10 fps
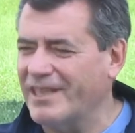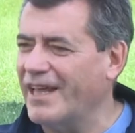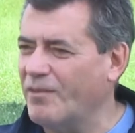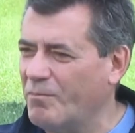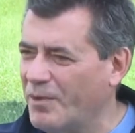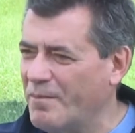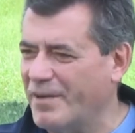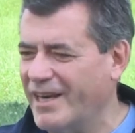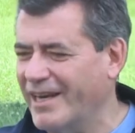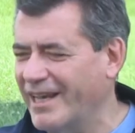andava un po' in
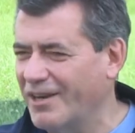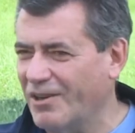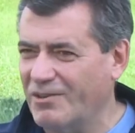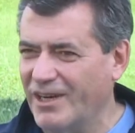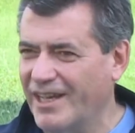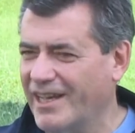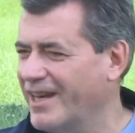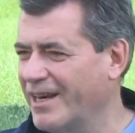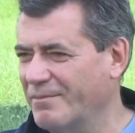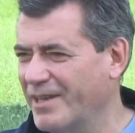parallelo a quella che
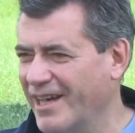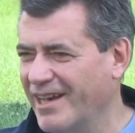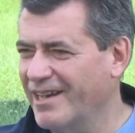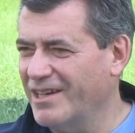era la mia